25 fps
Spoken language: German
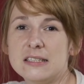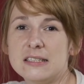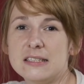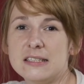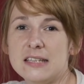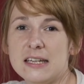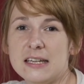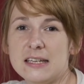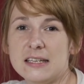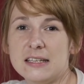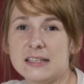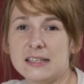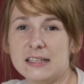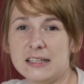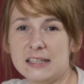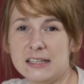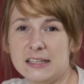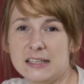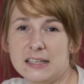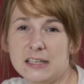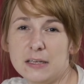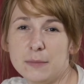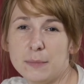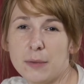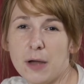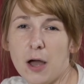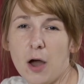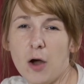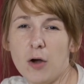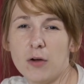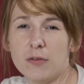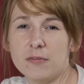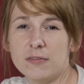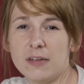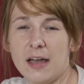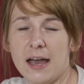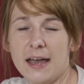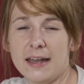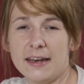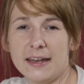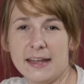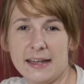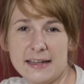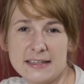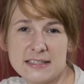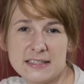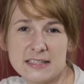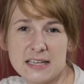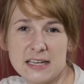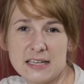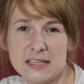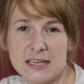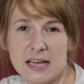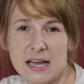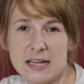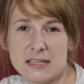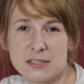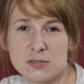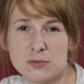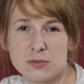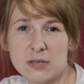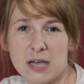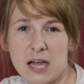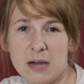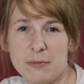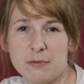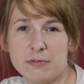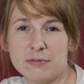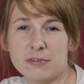denn hier brauchen wir eine extra Nahtzugabe